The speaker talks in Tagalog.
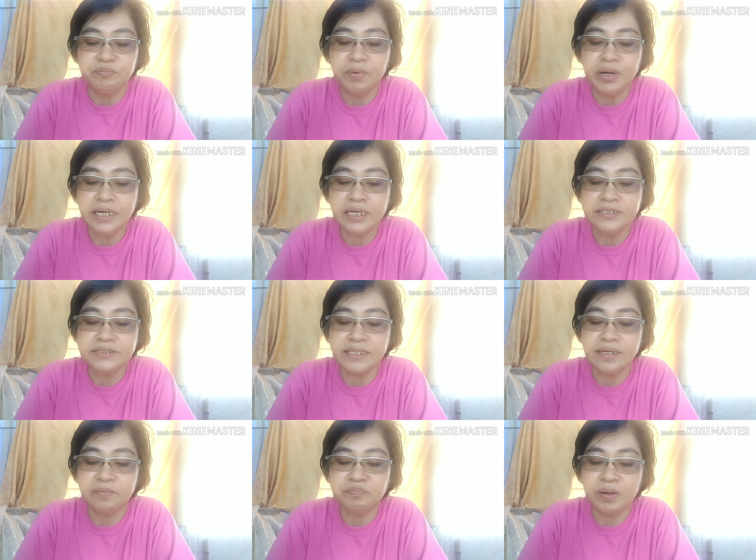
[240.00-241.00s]

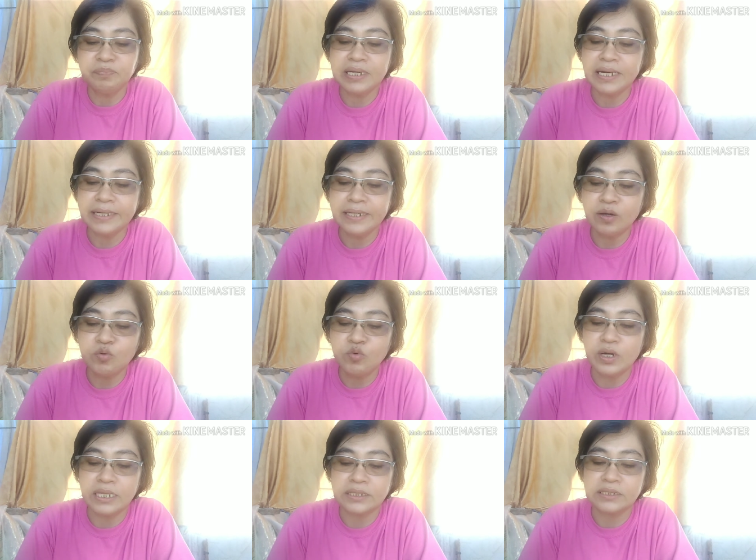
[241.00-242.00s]
Manganese ay nagpapalaki ng
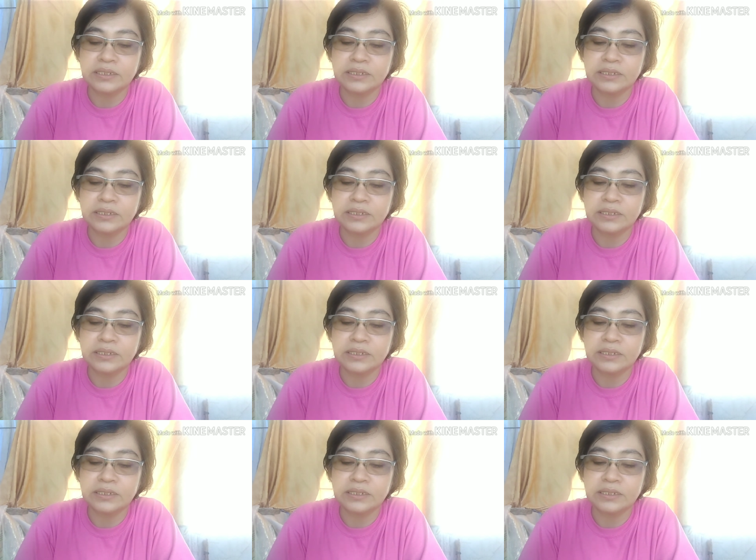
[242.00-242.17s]
ugat